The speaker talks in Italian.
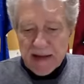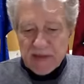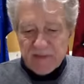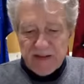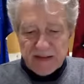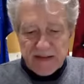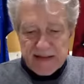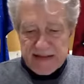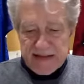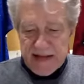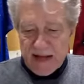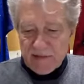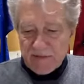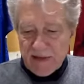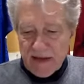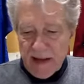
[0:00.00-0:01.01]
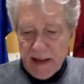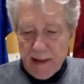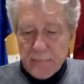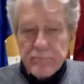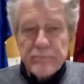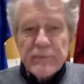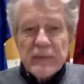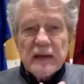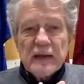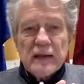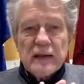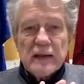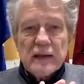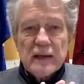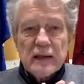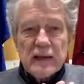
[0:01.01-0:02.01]
fatta salva la
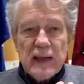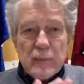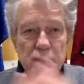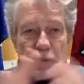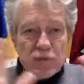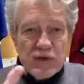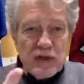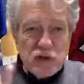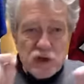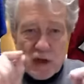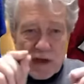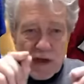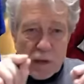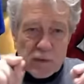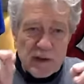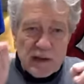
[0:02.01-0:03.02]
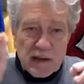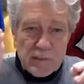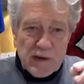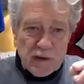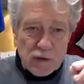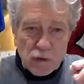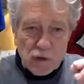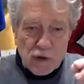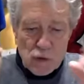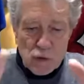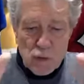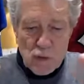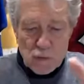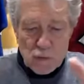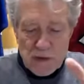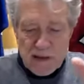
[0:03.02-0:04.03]
eh, la provincia che ha un incremento di
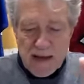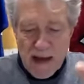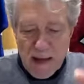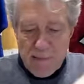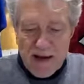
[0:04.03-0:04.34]
due unità,